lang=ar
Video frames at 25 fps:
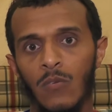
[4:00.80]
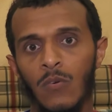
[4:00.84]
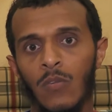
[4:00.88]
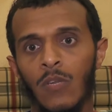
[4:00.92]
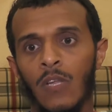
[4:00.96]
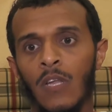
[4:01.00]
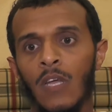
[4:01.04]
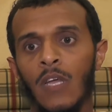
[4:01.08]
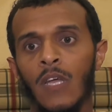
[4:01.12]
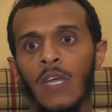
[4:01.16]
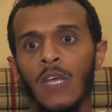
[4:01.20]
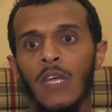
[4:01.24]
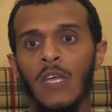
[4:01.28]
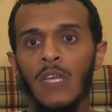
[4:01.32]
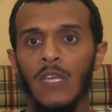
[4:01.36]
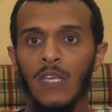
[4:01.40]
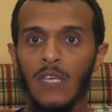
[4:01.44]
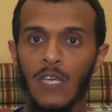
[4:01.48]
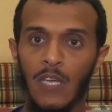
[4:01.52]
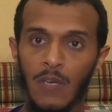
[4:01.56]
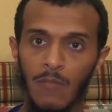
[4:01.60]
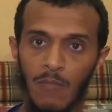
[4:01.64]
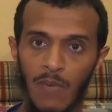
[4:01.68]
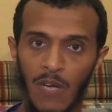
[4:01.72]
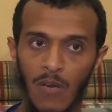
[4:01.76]
طول
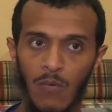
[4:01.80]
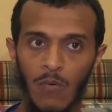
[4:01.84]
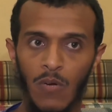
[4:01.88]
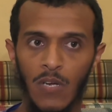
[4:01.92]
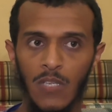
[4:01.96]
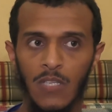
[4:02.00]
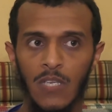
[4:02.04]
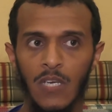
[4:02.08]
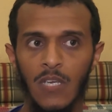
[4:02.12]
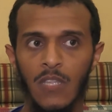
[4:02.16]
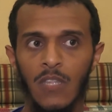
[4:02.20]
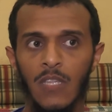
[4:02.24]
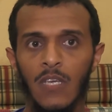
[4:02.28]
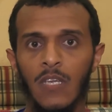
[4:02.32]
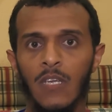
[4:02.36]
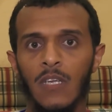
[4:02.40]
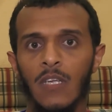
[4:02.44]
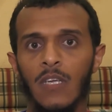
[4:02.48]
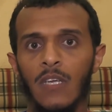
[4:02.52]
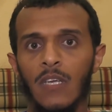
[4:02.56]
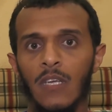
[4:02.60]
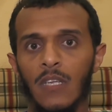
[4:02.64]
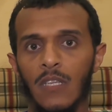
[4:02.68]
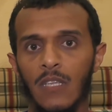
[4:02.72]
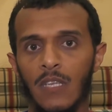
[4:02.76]
يهمها الوقت اكثر
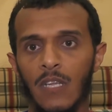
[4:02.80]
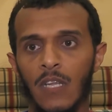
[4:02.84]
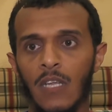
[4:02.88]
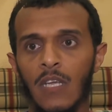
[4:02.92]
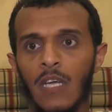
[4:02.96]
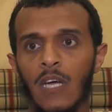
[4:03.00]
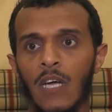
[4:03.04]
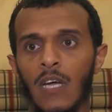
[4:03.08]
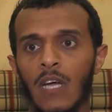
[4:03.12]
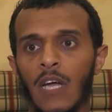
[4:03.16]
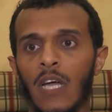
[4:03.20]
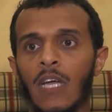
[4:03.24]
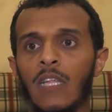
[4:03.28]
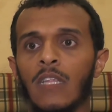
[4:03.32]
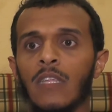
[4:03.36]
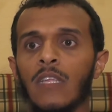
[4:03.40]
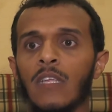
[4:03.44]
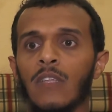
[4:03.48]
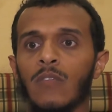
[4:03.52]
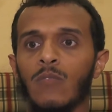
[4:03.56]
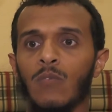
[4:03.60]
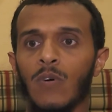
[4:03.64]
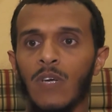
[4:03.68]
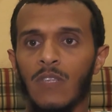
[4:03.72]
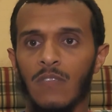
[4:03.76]
تلقاها
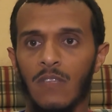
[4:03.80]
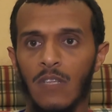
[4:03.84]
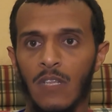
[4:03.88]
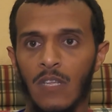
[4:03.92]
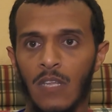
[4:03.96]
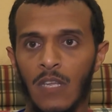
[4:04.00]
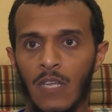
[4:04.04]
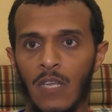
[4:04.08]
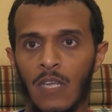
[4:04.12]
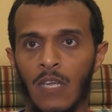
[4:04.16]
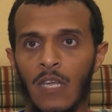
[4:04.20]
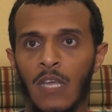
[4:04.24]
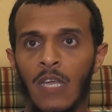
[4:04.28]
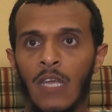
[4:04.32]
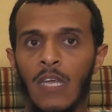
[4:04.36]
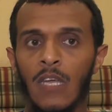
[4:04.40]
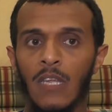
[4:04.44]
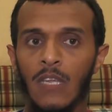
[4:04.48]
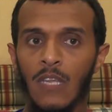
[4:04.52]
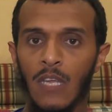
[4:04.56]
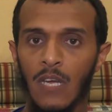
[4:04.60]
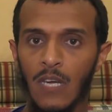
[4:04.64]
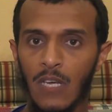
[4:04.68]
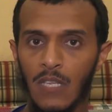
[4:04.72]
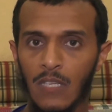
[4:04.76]
حتى تواصل
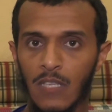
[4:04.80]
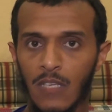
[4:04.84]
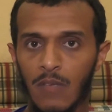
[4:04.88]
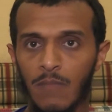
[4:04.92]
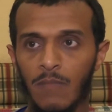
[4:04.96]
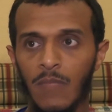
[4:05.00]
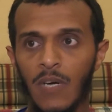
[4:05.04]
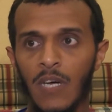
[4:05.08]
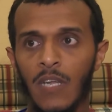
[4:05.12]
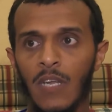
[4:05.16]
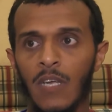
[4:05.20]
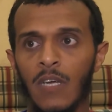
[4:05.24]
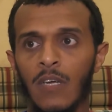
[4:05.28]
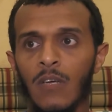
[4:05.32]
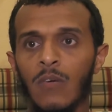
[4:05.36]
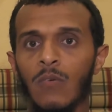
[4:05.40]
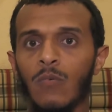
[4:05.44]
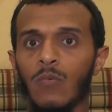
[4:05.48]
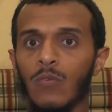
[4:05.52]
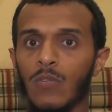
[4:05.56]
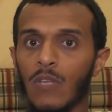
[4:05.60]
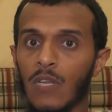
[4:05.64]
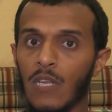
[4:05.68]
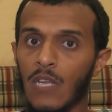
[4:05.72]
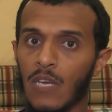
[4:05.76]
لنهايه المباراه
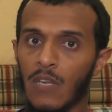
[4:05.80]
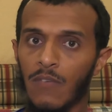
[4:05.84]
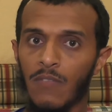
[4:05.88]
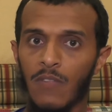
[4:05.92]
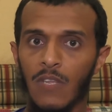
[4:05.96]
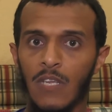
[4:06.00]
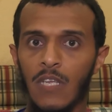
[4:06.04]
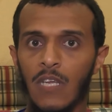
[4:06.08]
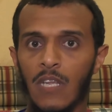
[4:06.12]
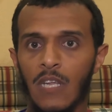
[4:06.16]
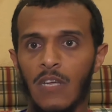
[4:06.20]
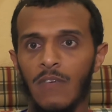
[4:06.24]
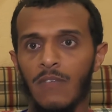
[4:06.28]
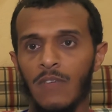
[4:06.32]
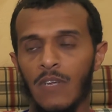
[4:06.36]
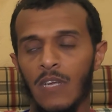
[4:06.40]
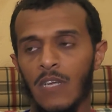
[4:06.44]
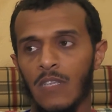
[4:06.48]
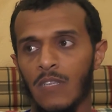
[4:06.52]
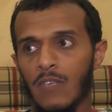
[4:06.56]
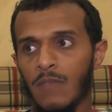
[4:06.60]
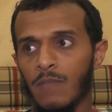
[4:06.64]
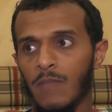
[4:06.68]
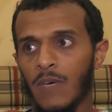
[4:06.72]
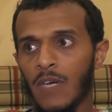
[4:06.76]
وتلقى الافضليه لها في
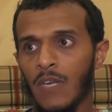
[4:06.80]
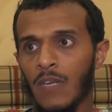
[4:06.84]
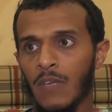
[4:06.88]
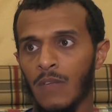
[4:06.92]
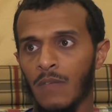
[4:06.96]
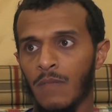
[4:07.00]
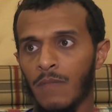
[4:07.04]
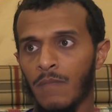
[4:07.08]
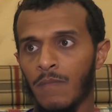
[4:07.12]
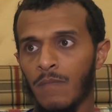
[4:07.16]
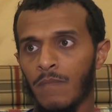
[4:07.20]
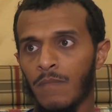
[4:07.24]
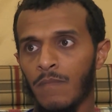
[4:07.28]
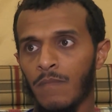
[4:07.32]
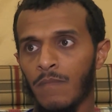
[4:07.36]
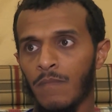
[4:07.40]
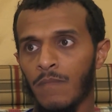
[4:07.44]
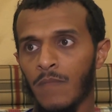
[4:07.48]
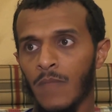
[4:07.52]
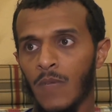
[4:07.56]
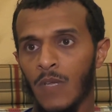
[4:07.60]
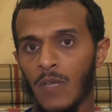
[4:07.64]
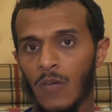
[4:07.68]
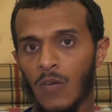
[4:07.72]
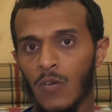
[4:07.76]
نهايه المباراه
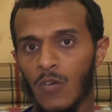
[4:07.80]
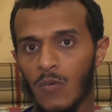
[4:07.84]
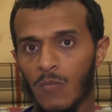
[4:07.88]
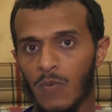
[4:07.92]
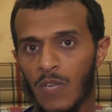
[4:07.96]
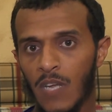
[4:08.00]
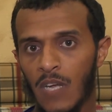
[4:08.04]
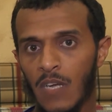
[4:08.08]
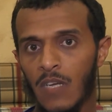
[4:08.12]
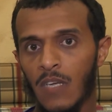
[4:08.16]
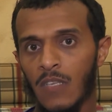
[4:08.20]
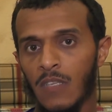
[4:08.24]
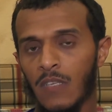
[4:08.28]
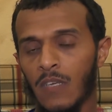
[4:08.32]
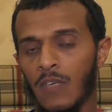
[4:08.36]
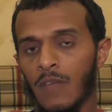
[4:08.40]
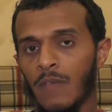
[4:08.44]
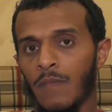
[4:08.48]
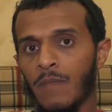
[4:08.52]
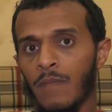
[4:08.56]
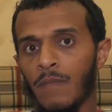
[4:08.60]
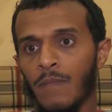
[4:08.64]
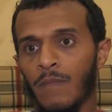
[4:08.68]
حكم لياقتها